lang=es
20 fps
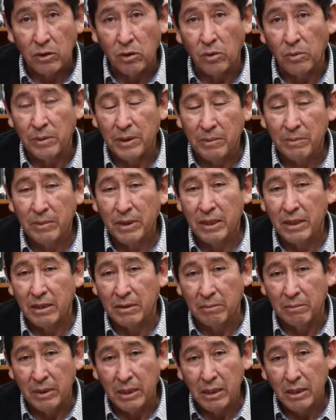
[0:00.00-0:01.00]
noviembre de
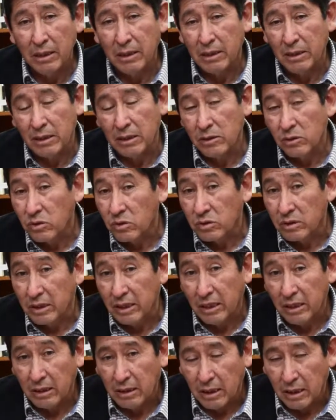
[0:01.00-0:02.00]

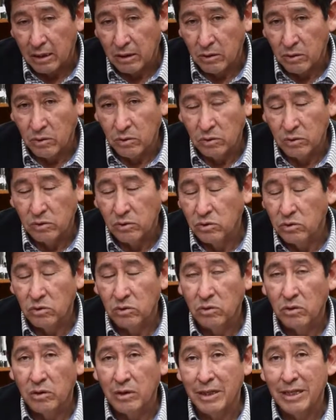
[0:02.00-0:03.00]

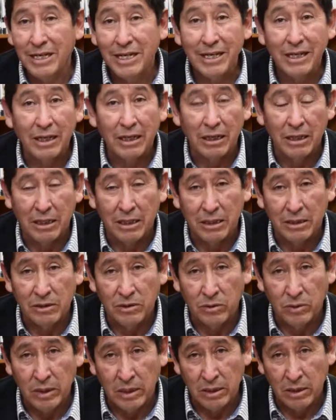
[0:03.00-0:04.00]
1532, llegan a la
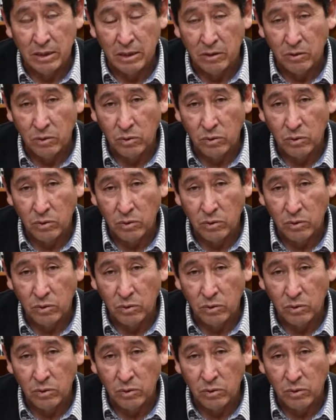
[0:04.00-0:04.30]
ciudad del